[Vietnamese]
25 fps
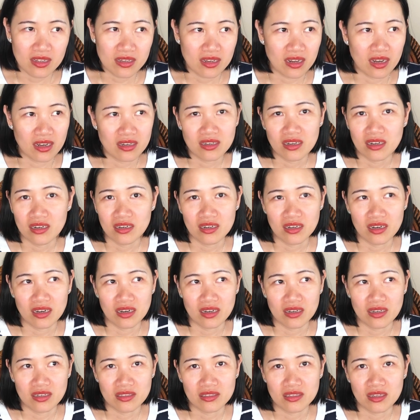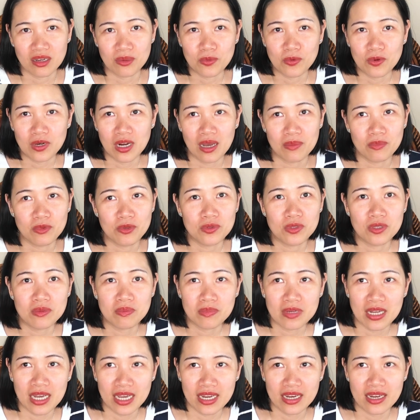đó nên họ trân muốn làm youtube
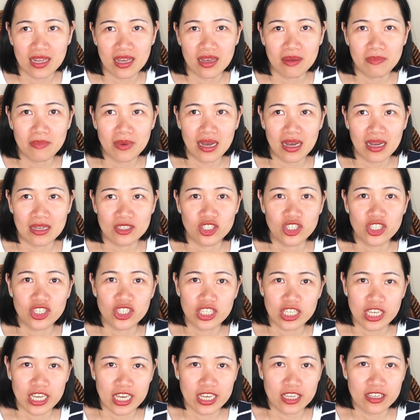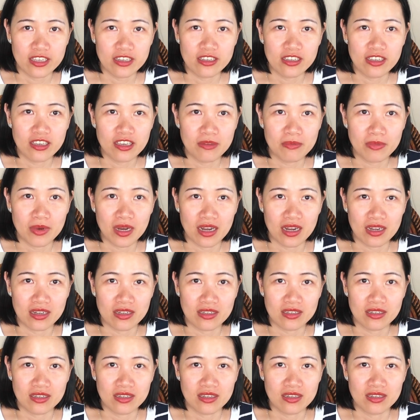này để mà chia sẻ những gì
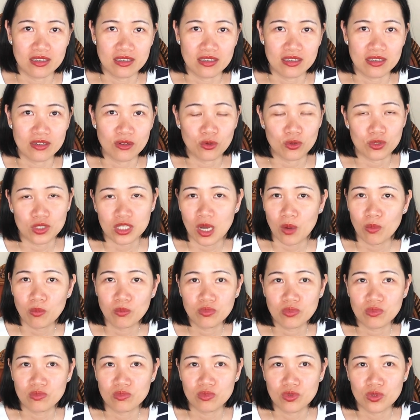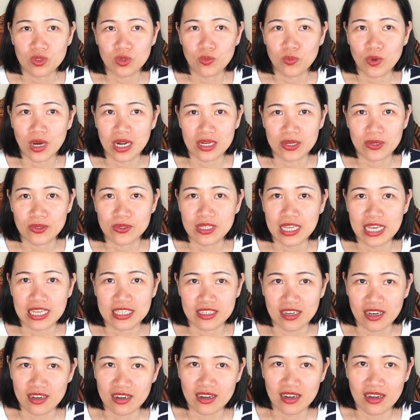mà cuộc sống chung quanh của nhà
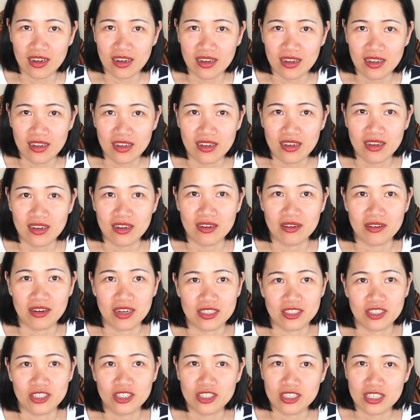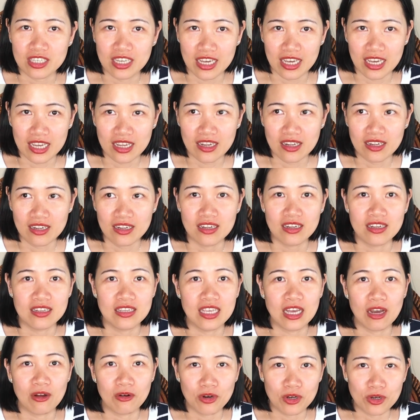trân ha và chia sẻ
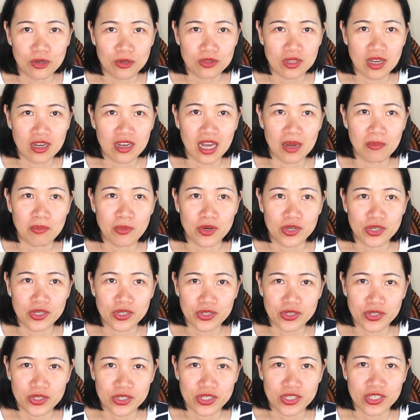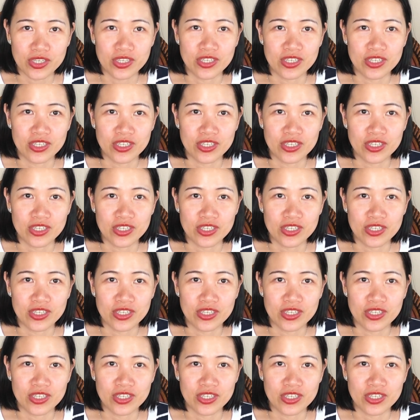giao lưu tất cả mọi người